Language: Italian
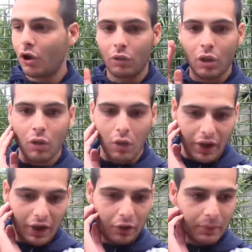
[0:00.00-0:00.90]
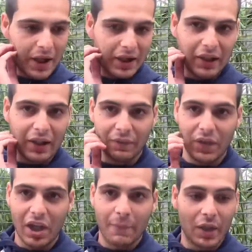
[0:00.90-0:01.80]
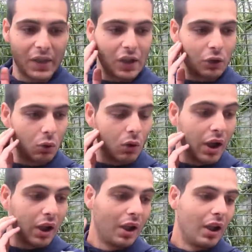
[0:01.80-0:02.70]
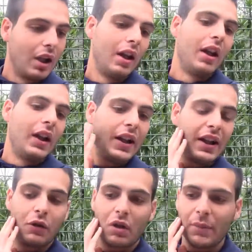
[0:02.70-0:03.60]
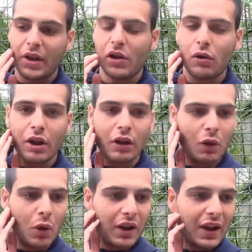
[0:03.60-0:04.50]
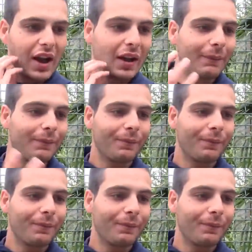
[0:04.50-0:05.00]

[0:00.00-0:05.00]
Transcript: giocatore loro che è andato bene via in mezzo a due lì naturalmente sull'individualità